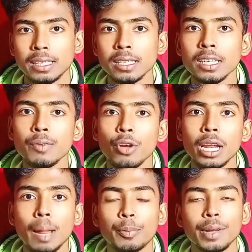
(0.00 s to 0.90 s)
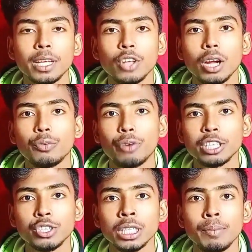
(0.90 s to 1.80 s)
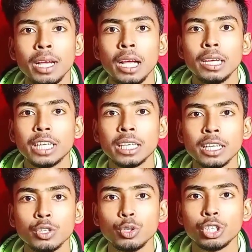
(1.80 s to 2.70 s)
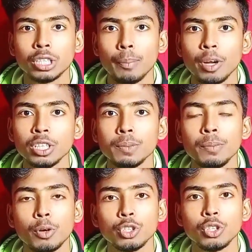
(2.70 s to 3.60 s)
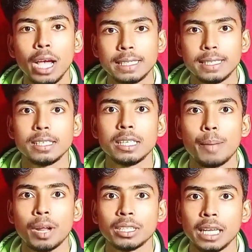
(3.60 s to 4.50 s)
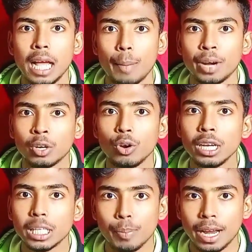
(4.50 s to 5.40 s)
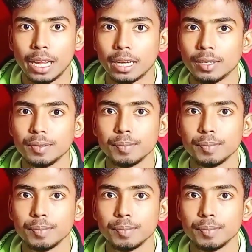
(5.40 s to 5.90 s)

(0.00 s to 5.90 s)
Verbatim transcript: এসএসডির ফলে ল্যাপটপটি কিন্তু আরও ফাস্ট হয়ে যাবে সেই সাথে দুইশো ছাপ্পান্ন জিবি পর্যন্ত এসএসডিটা আপনারা চাইলে আপডেট করে নিতে পারেন